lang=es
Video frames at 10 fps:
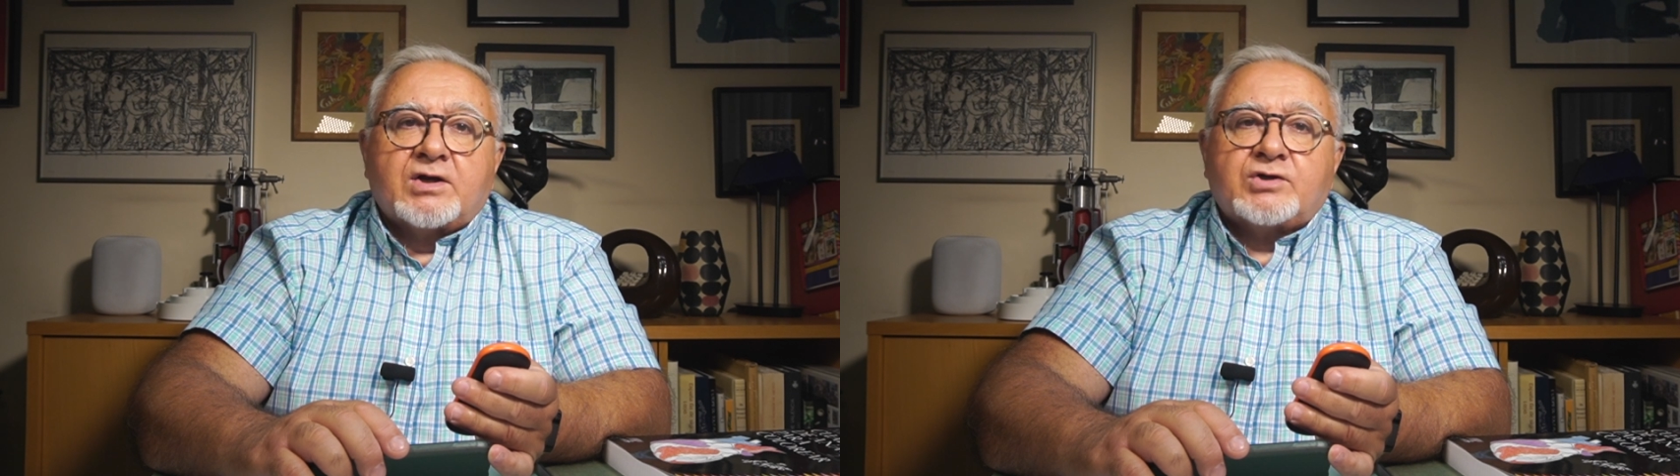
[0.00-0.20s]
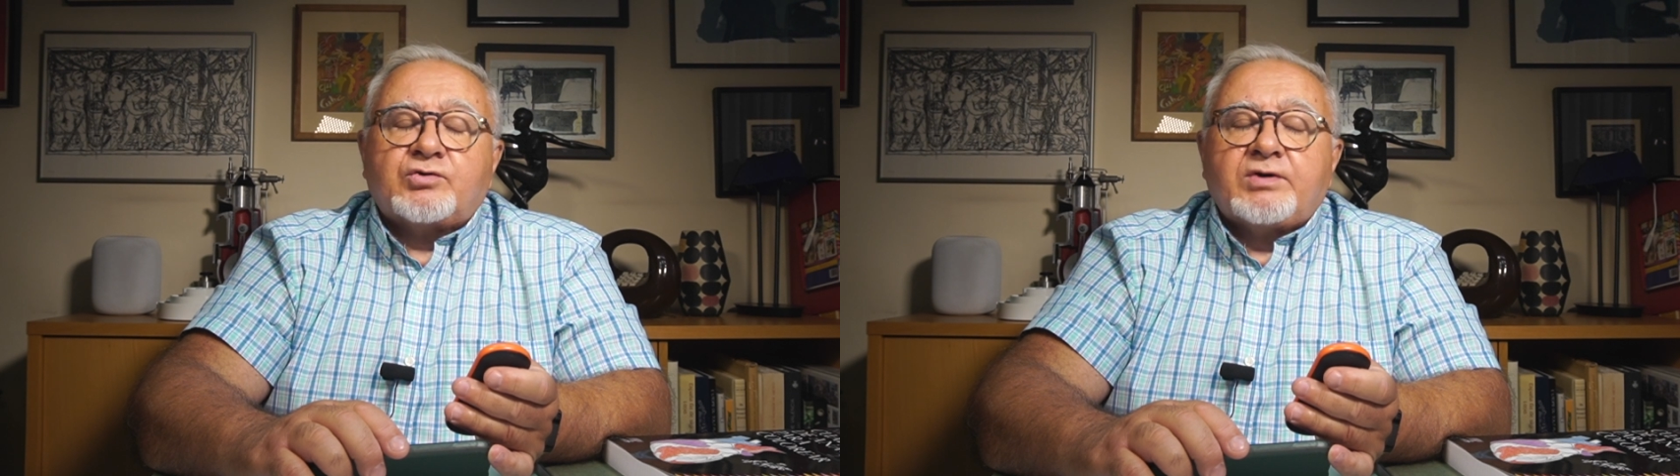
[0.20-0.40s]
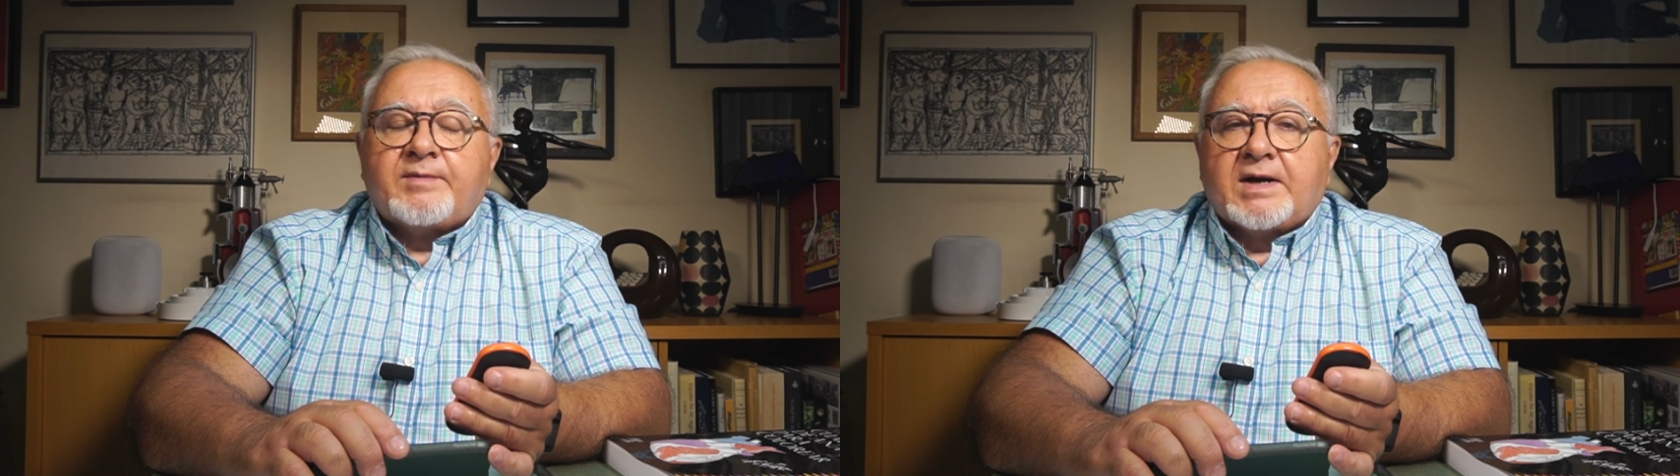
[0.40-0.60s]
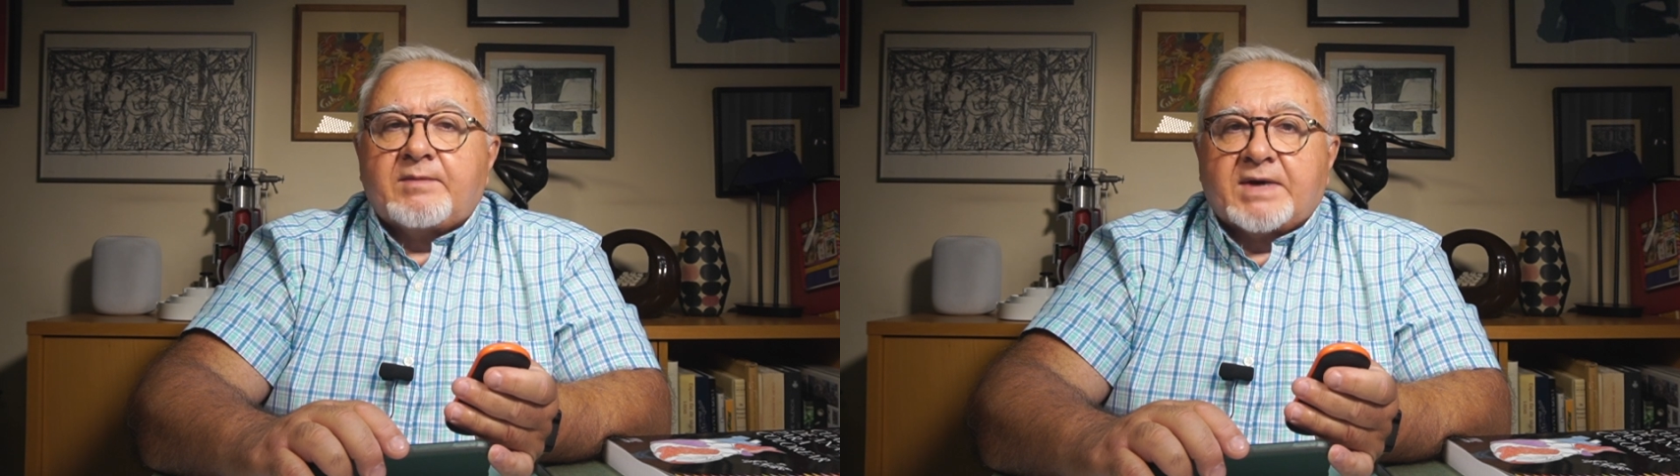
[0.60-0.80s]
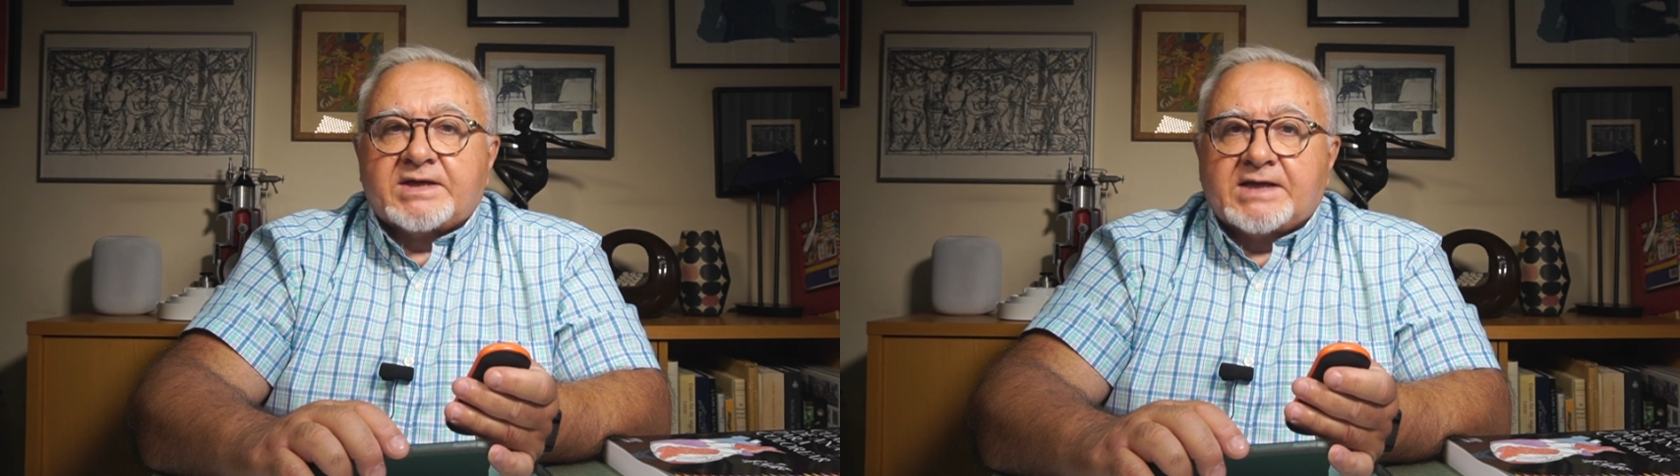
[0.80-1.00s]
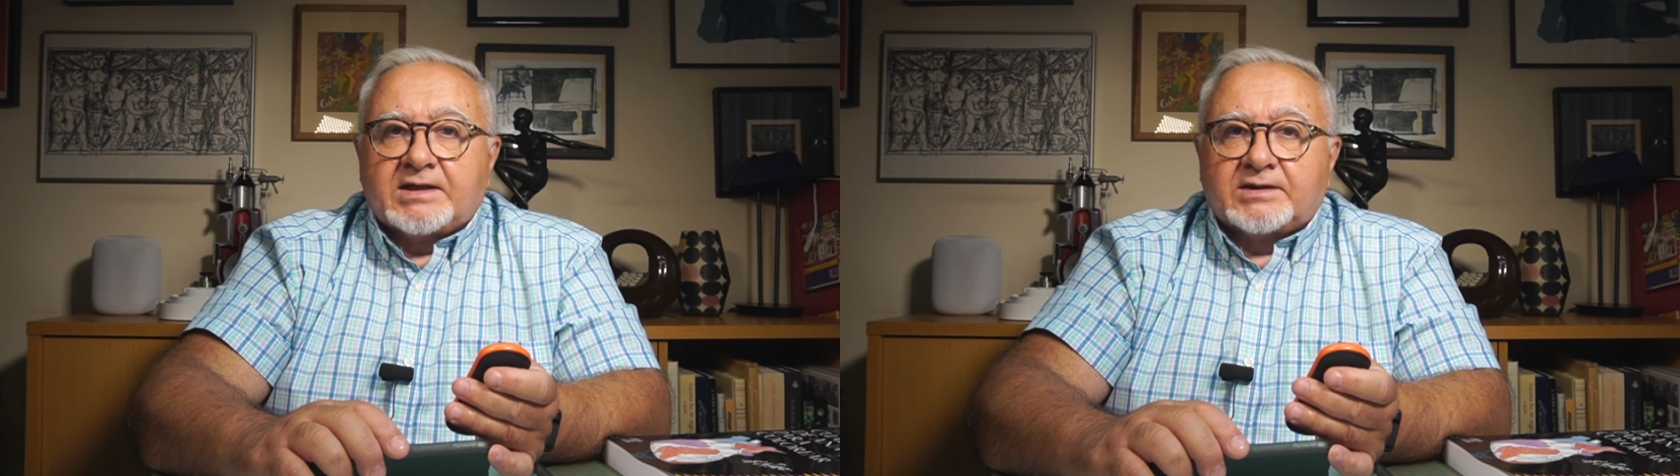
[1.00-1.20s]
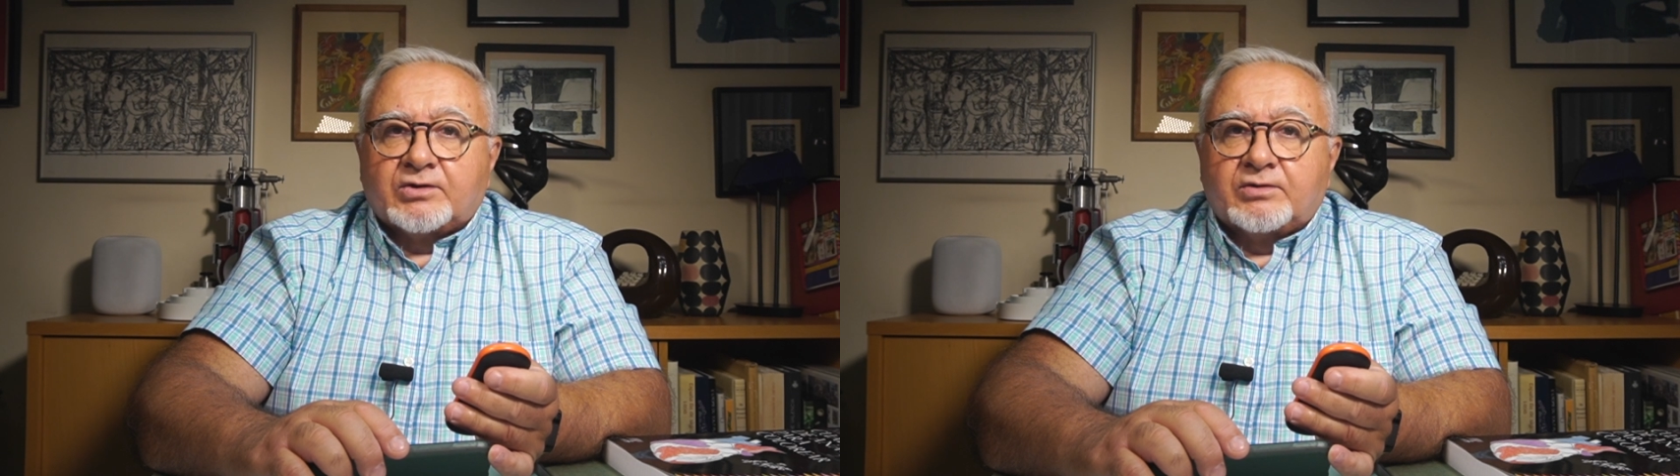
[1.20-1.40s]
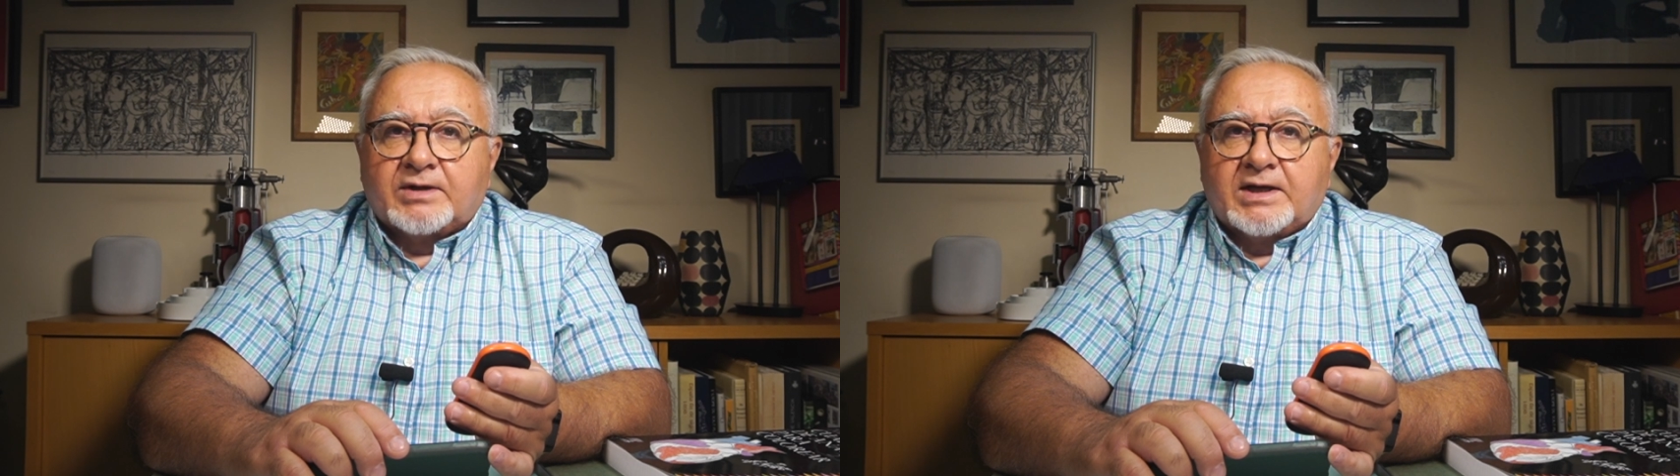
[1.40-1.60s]
su nivel más
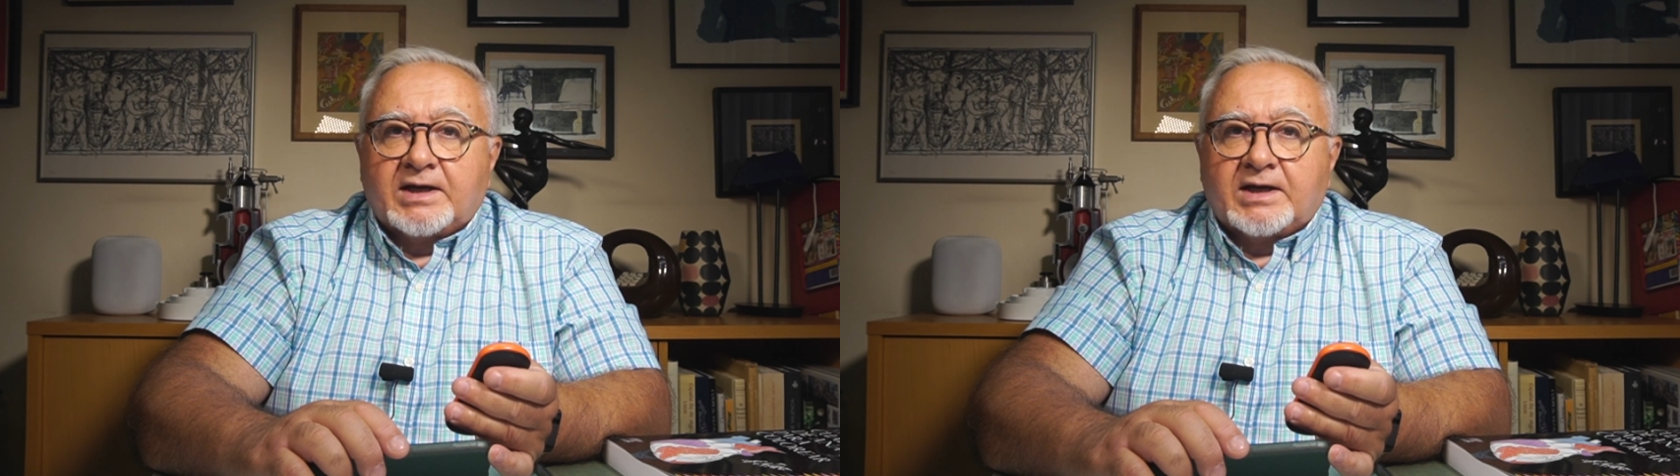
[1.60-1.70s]
alto